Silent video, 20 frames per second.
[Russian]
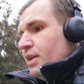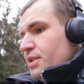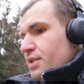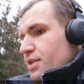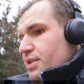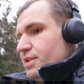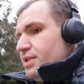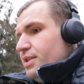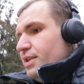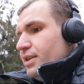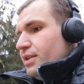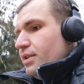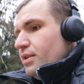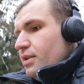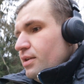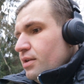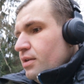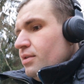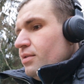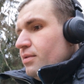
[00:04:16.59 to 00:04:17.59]
сидел
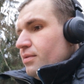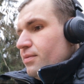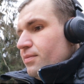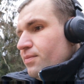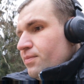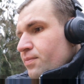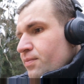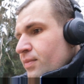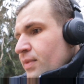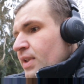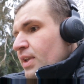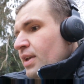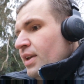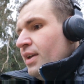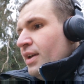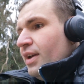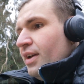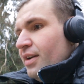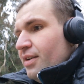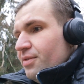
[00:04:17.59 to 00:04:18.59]

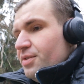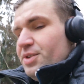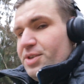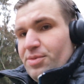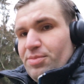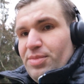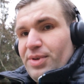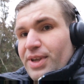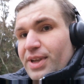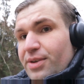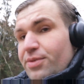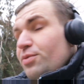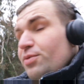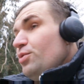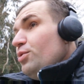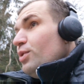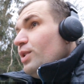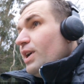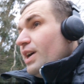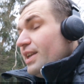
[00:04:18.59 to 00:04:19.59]
в Сибири,
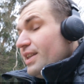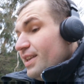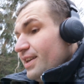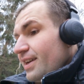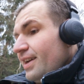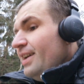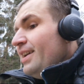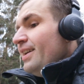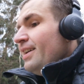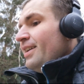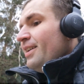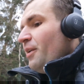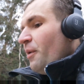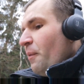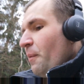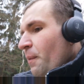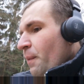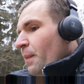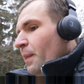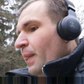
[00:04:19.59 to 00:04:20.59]
в ГУЛАГе,
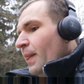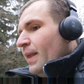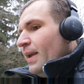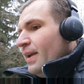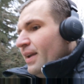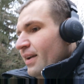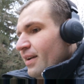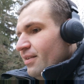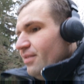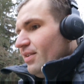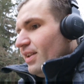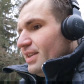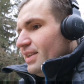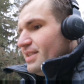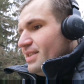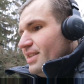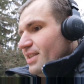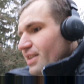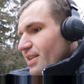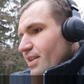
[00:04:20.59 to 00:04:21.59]
в
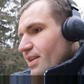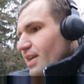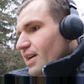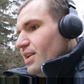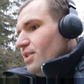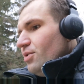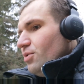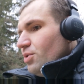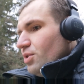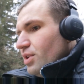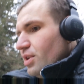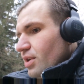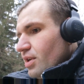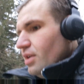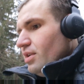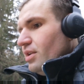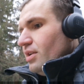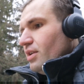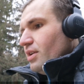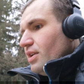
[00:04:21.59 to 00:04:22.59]
России. Как вот
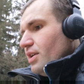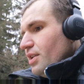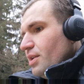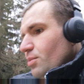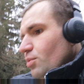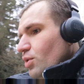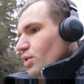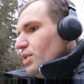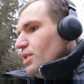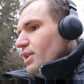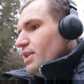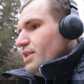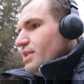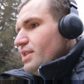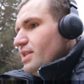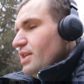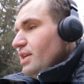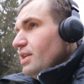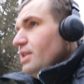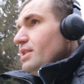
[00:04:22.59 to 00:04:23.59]
э, к нему
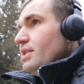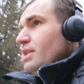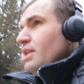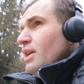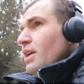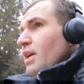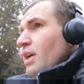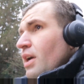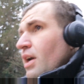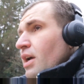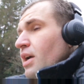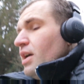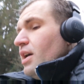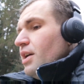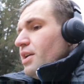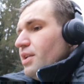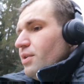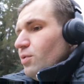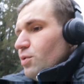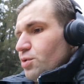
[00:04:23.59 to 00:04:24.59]
относились,
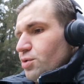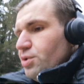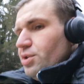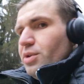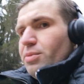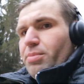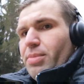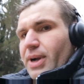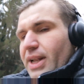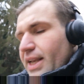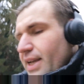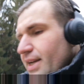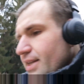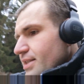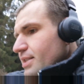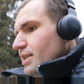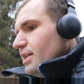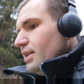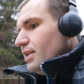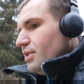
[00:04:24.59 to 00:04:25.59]
как его чуть не
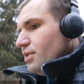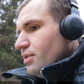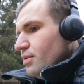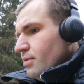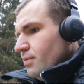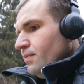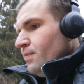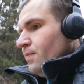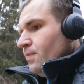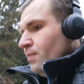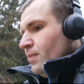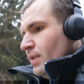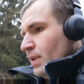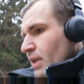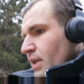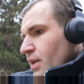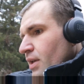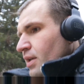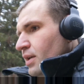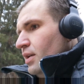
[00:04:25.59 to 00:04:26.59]
порезали
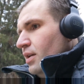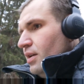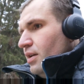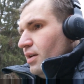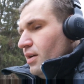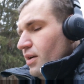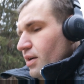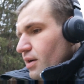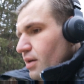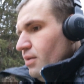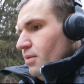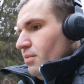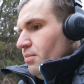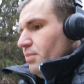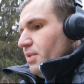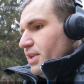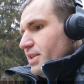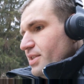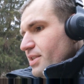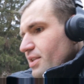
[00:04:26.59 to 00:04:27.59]
э,
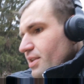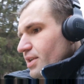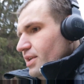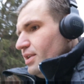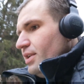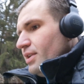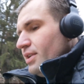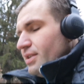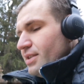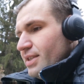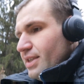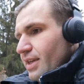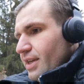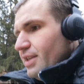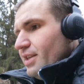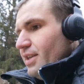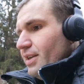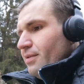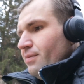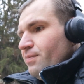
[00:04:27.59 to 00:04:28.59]
местные
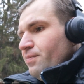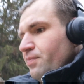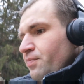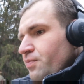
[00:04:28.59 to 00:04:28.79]
зэки.